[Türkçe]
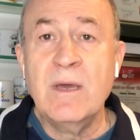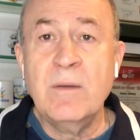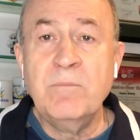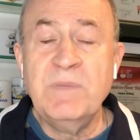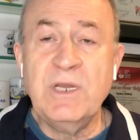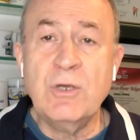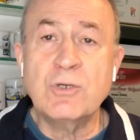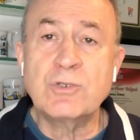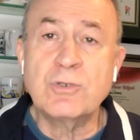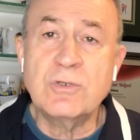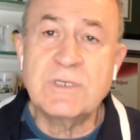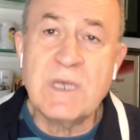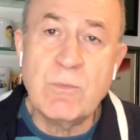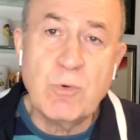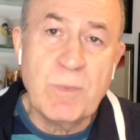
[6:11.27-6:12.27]
Biliyorsunuz
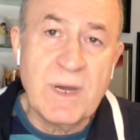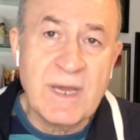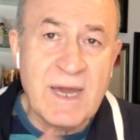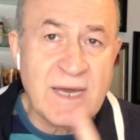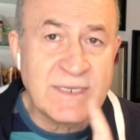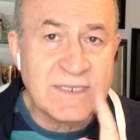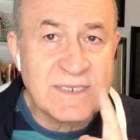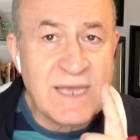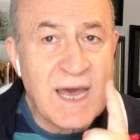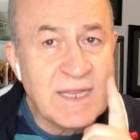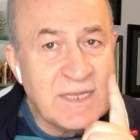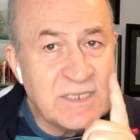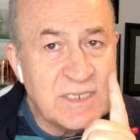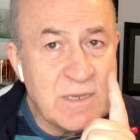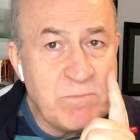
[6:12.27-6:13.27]
Abu Bakar
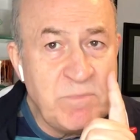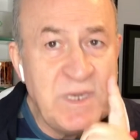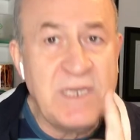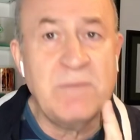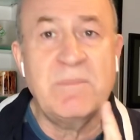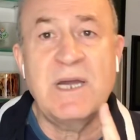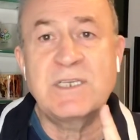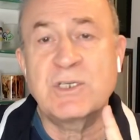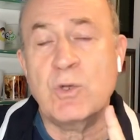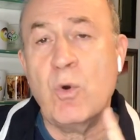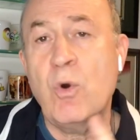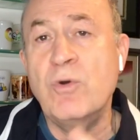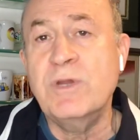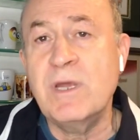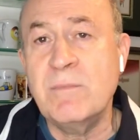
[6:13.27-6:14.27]
sadece bir maç
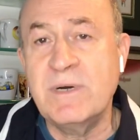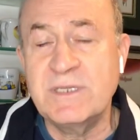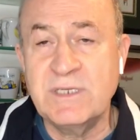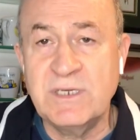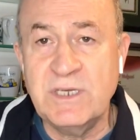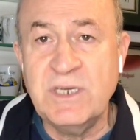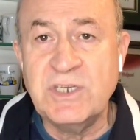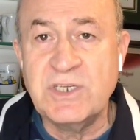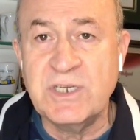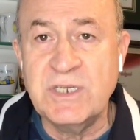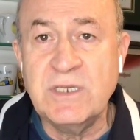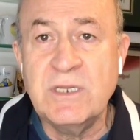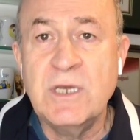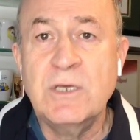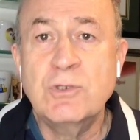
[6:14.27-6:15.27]
oynamadığı
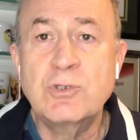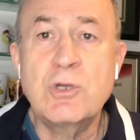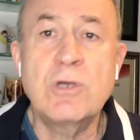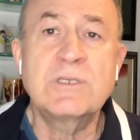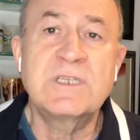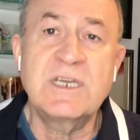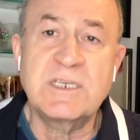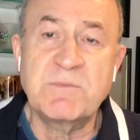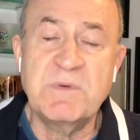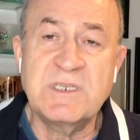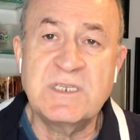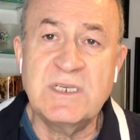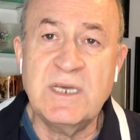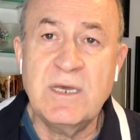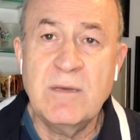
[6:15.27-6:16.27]
için
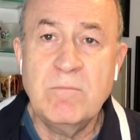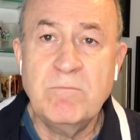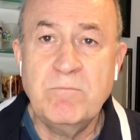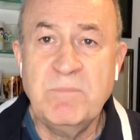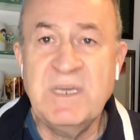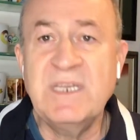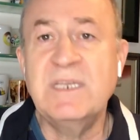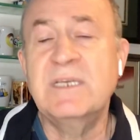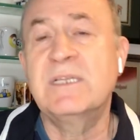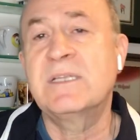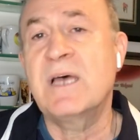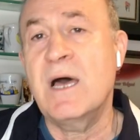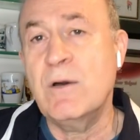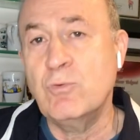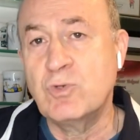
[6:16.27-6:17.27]
sözleşmesi bir yıl
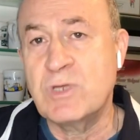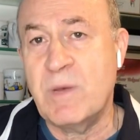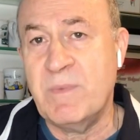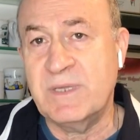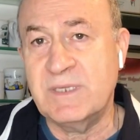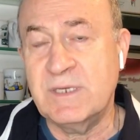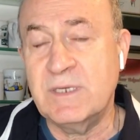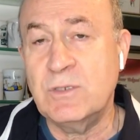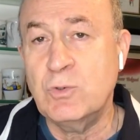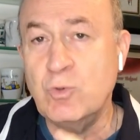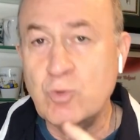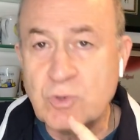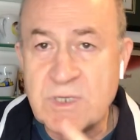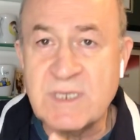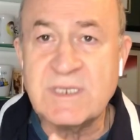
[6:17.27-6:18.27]
daha uzamadı.
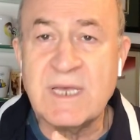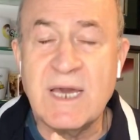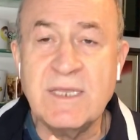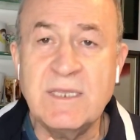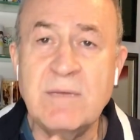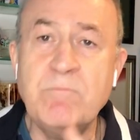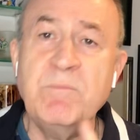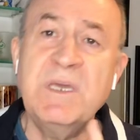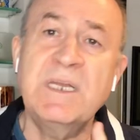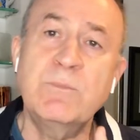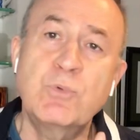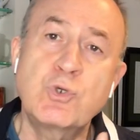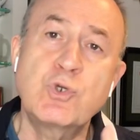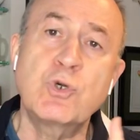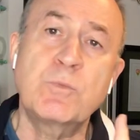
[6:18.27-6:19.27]
Uzasaydı
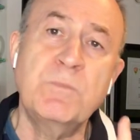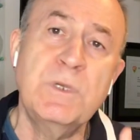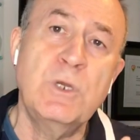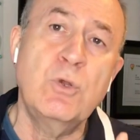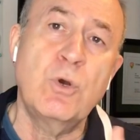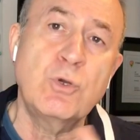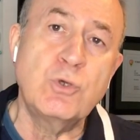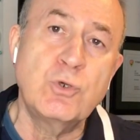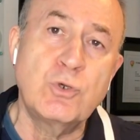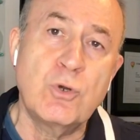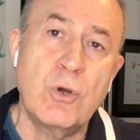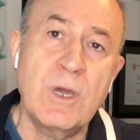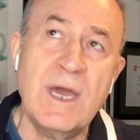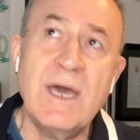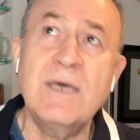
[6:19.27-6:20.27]
1,5 milyon
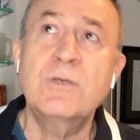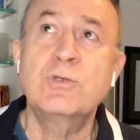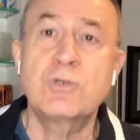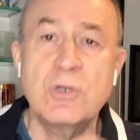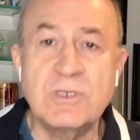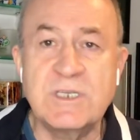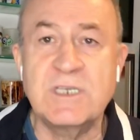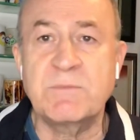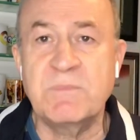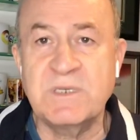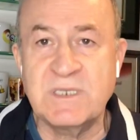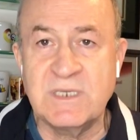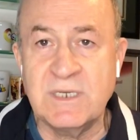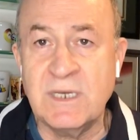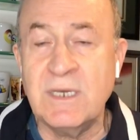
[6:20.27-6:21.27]
euroya
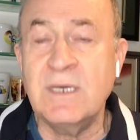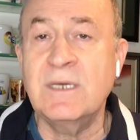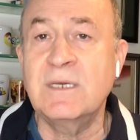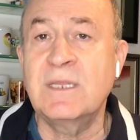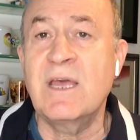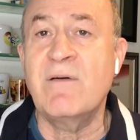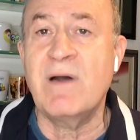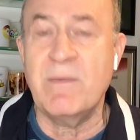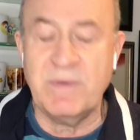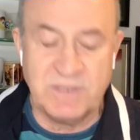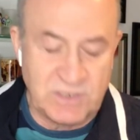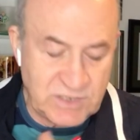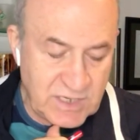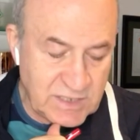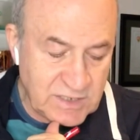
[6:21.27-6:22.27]
sözleşmesi devam
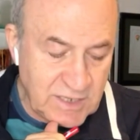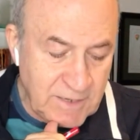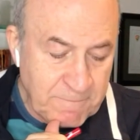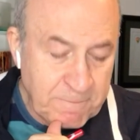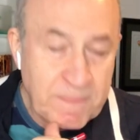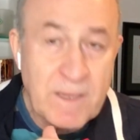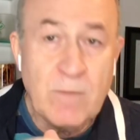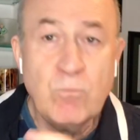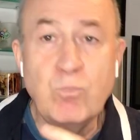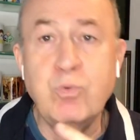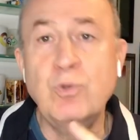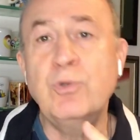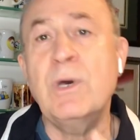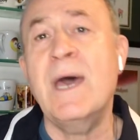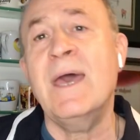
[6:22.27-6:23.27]
edecekti.
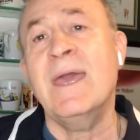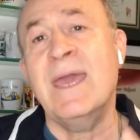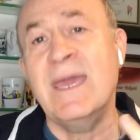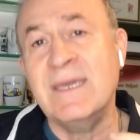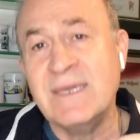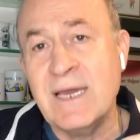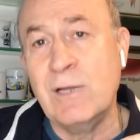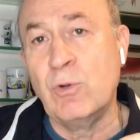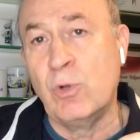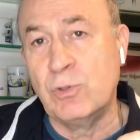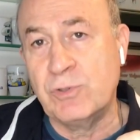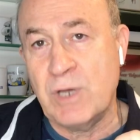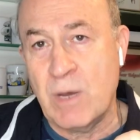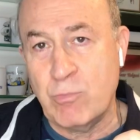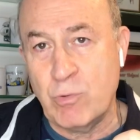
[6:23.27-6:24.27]
Buna engel
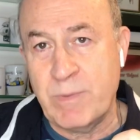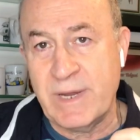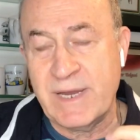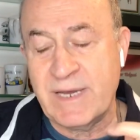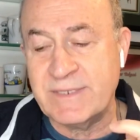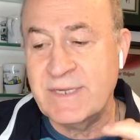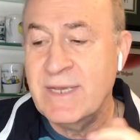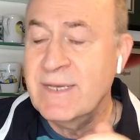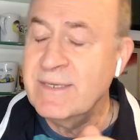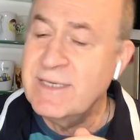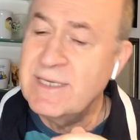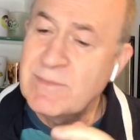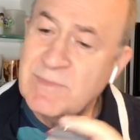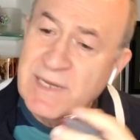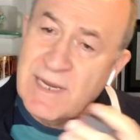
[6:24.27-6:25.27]
oldu Abu Bakar.
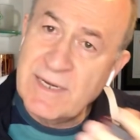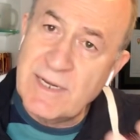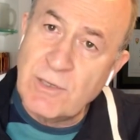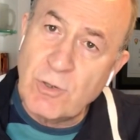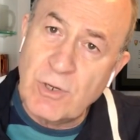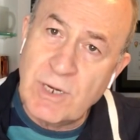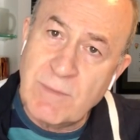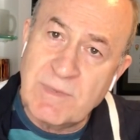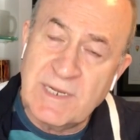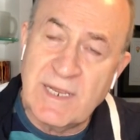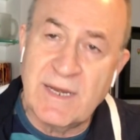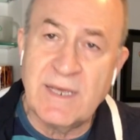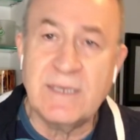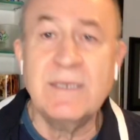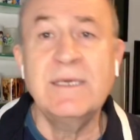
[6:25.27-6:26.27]
Kimilerine göre
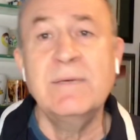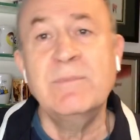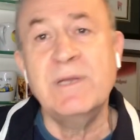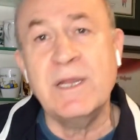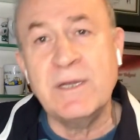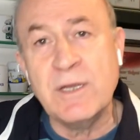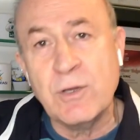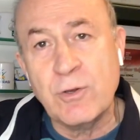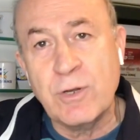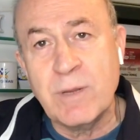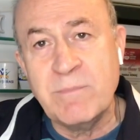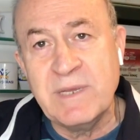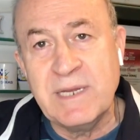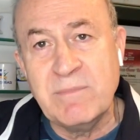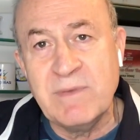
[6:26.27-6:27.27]
bilerek, kimilerine göre
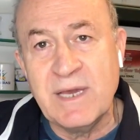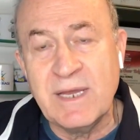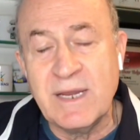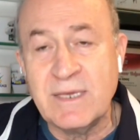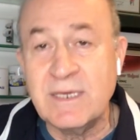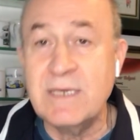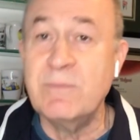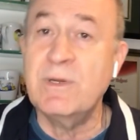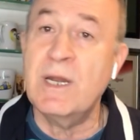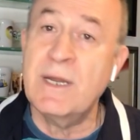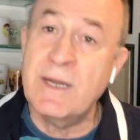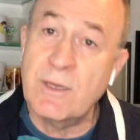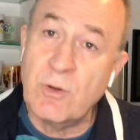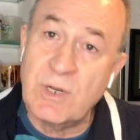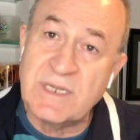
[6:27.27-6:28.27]
bilmeyerek, kimilerine
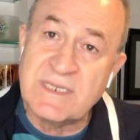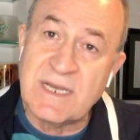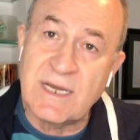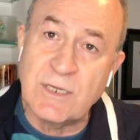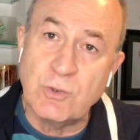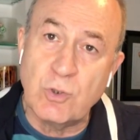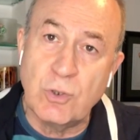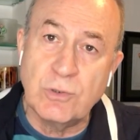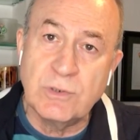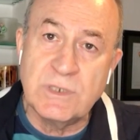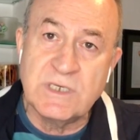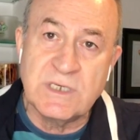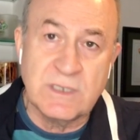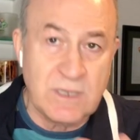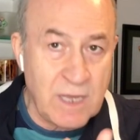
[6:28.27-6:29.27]
göre sakat olduğu
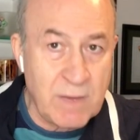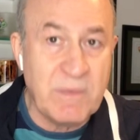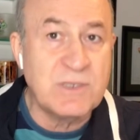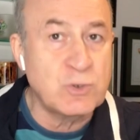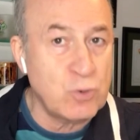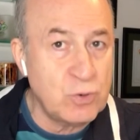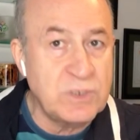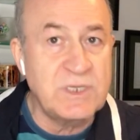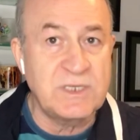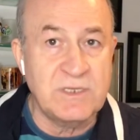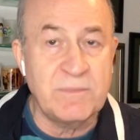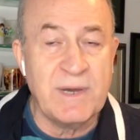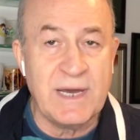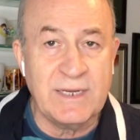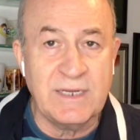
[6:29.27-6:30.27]
için ama sonuç
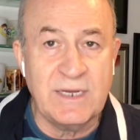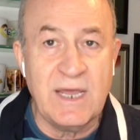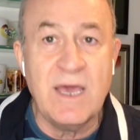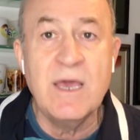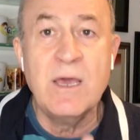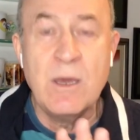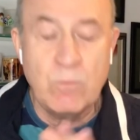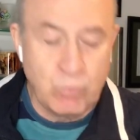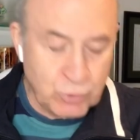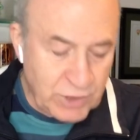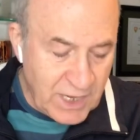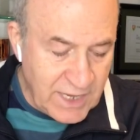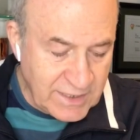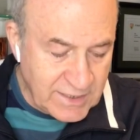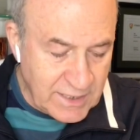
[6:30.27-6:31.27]
itibariyle buna
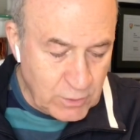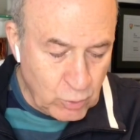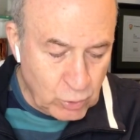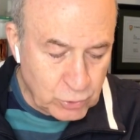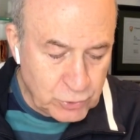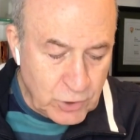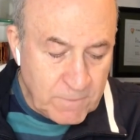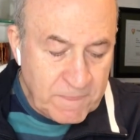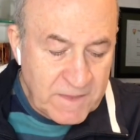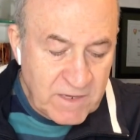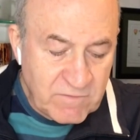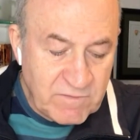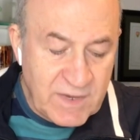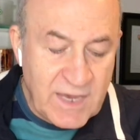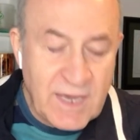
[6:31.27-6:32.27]
engel oldu.
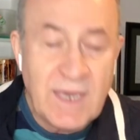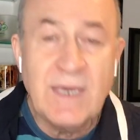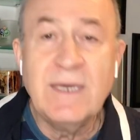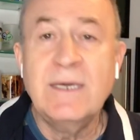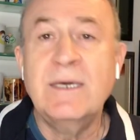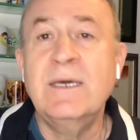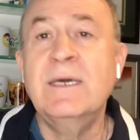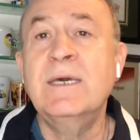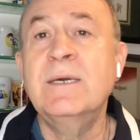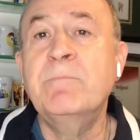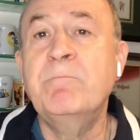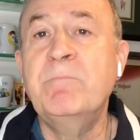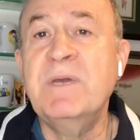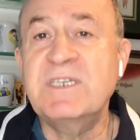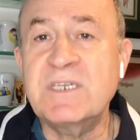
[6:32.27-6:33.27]
Ve
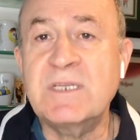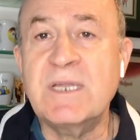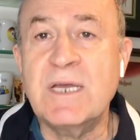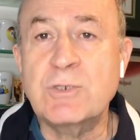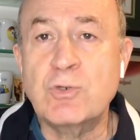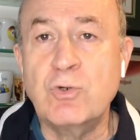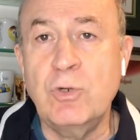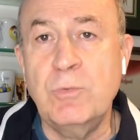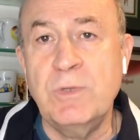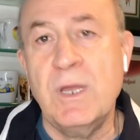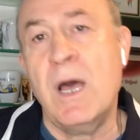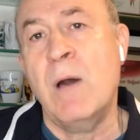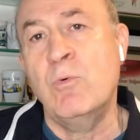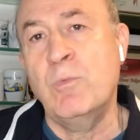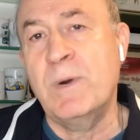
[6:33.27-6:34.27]
e, Beşiktaş kulübü de
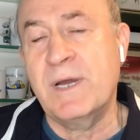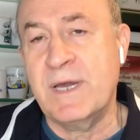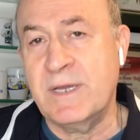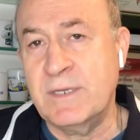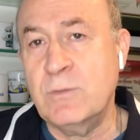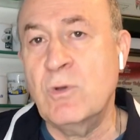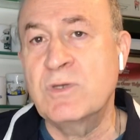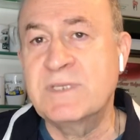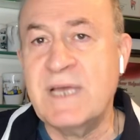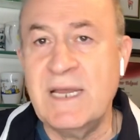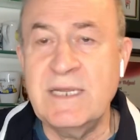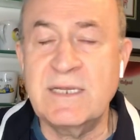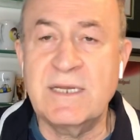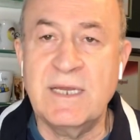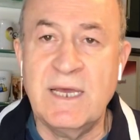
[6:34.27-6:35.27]
Abu Bakar'ın
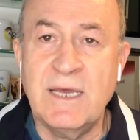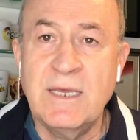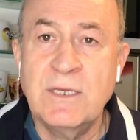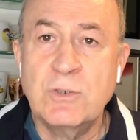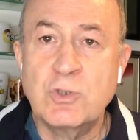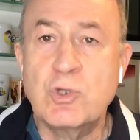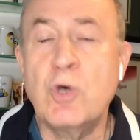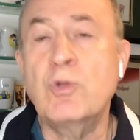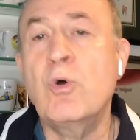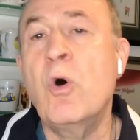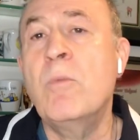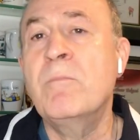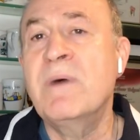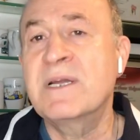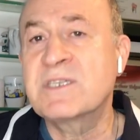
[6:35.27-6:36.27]
özellikle son 10
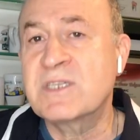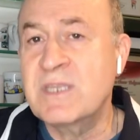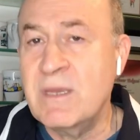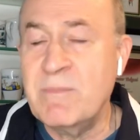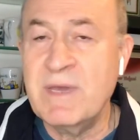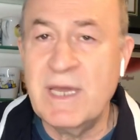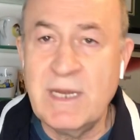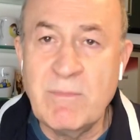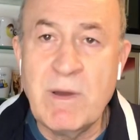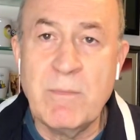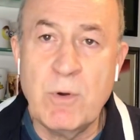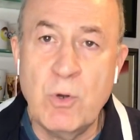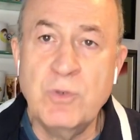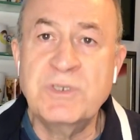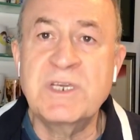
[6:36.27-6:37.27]
maç demeyelim
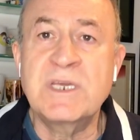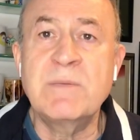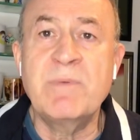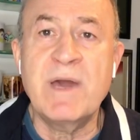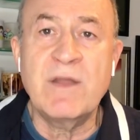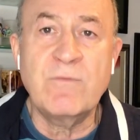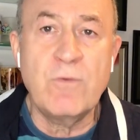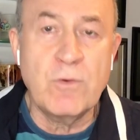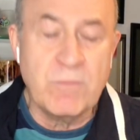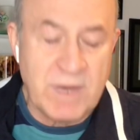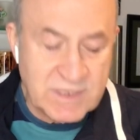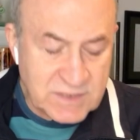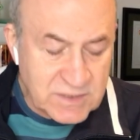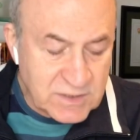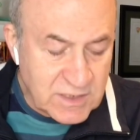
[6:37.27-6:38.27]
ama önceki
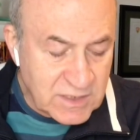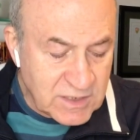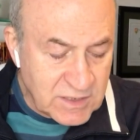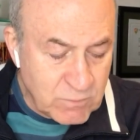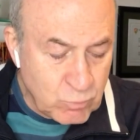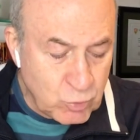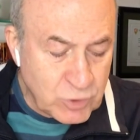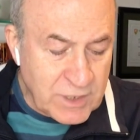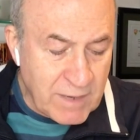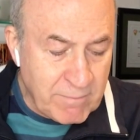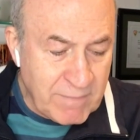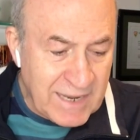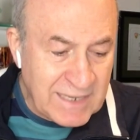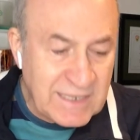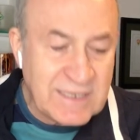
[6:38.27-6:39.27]
performansındaki
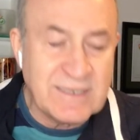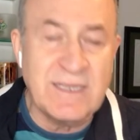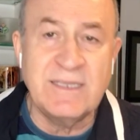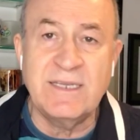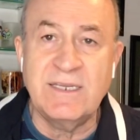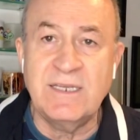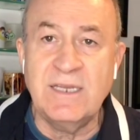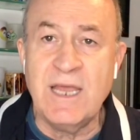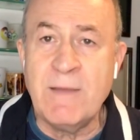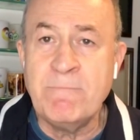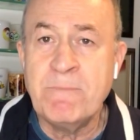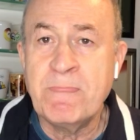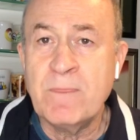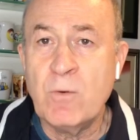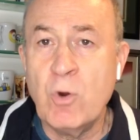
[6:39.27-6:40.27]
mükemmellik nedeniyle
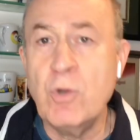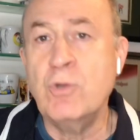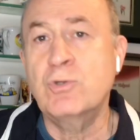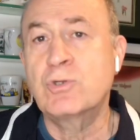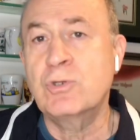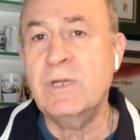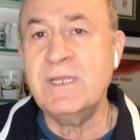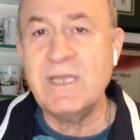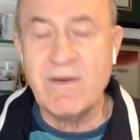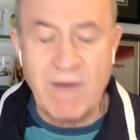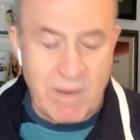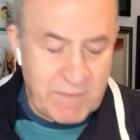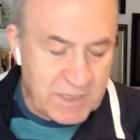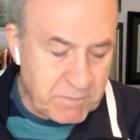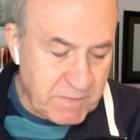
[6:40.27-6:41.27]
oyuncuyla
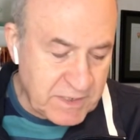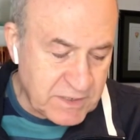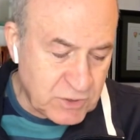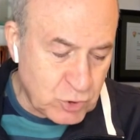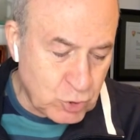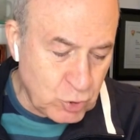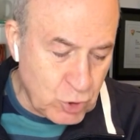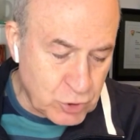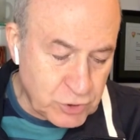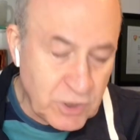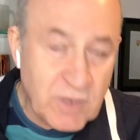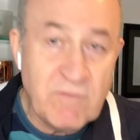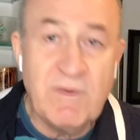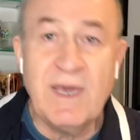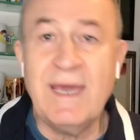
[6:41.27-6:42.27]
devam etmek istiyor.
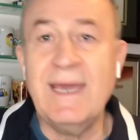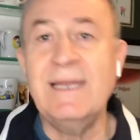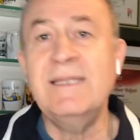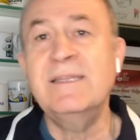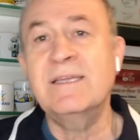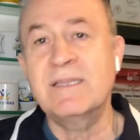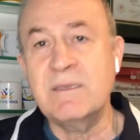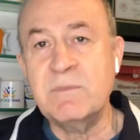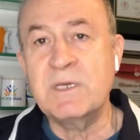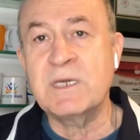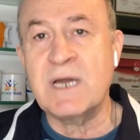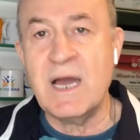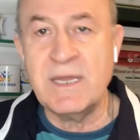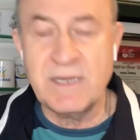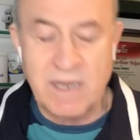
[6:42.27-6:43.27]
Ve elinde de bir
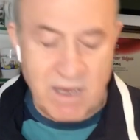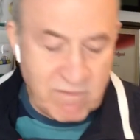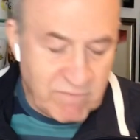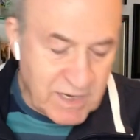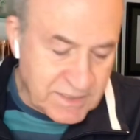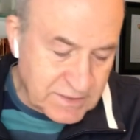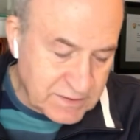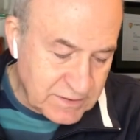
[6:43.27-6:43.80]
kaynağı var.